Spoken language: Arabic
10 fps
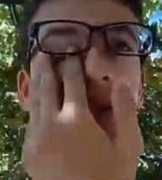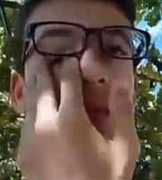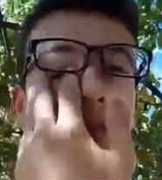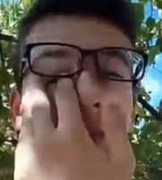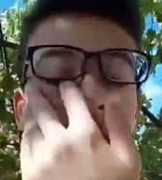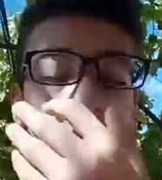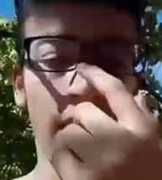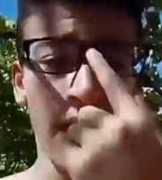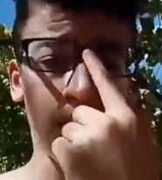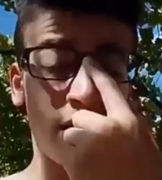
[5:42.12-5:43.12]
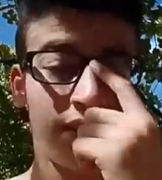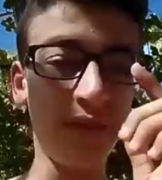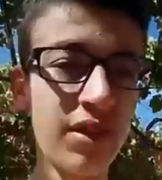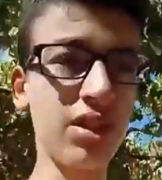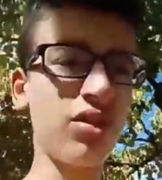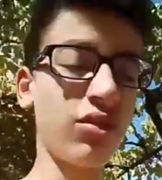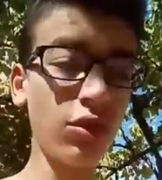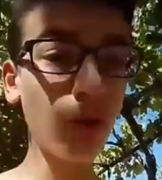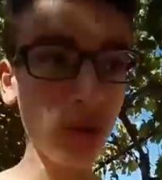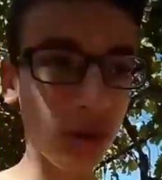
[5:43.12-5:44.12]
تو في فراكسيون
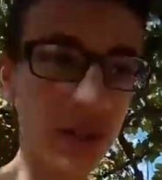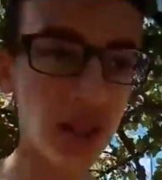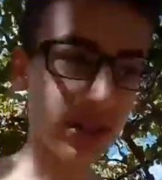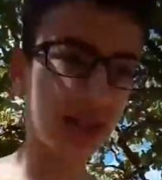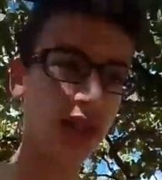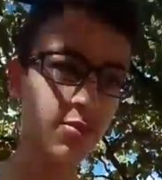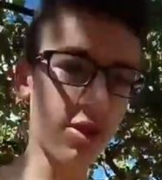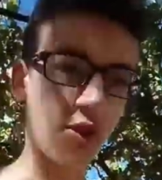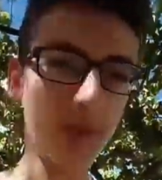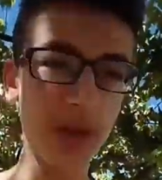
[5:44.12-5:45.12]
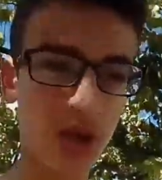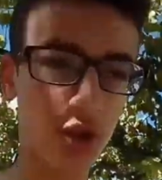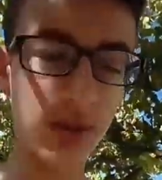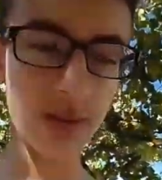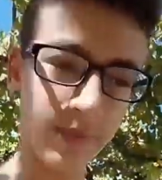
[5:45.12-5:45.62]
كوند غزرت كي ما استوعبتهاش